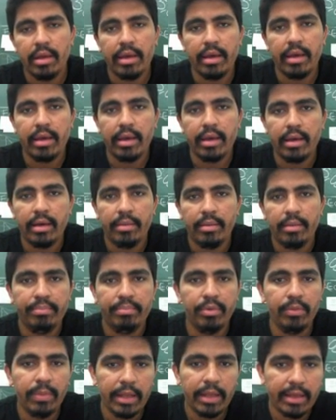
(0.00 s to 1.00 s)
é,
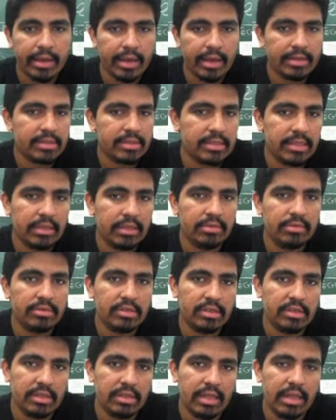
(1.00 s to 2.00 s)
publicar essas
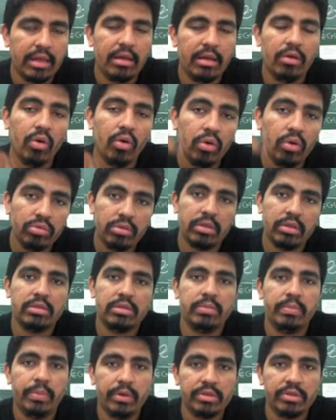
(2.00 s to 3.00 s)
denúncias lá,
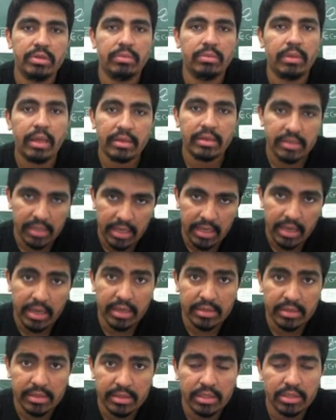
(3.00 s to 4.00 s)
outras possam ter a
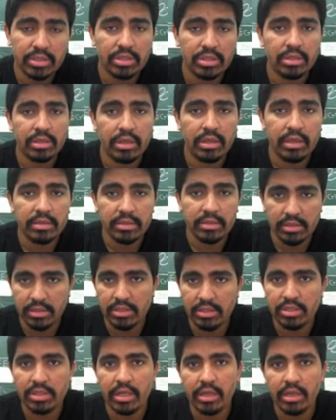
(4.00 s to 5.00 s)
ciência de que
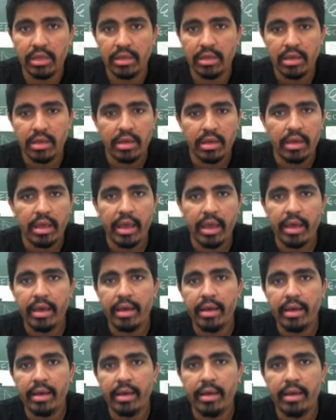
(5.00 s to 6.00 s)
existem
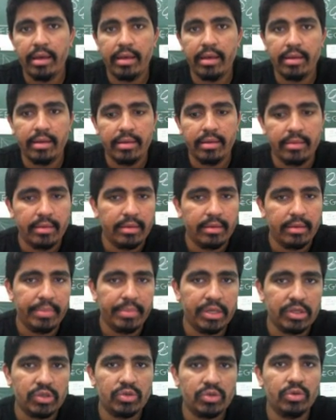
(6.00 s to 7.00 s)
é,
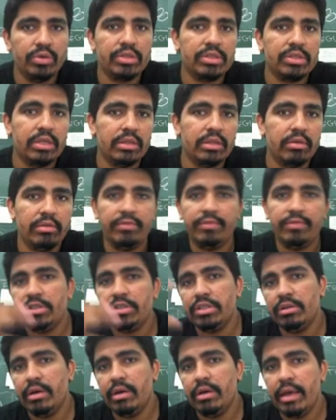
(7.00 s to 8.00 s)
pessoas que estão
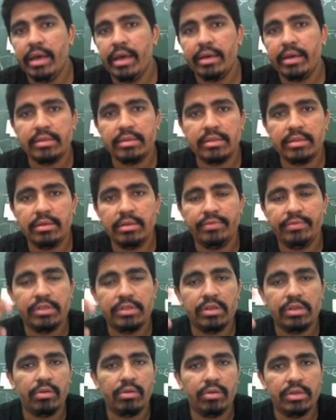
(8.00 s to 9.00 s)
infringindo regras, que estão
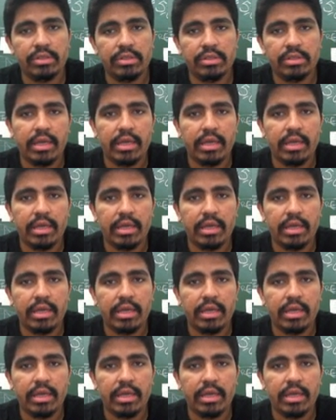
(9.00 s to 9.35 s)
fazendo coisas